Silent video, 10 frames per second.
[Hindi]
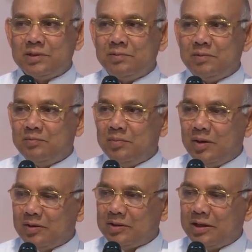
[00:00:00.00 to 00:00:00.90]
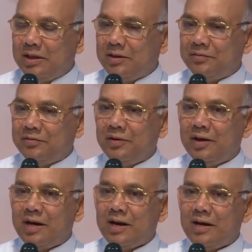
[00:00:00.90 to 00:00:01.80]
से मैं बहुत केयरफुल
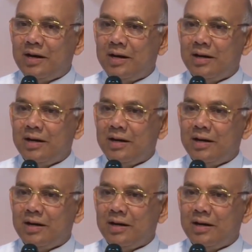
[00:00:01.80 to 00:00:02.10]
रहा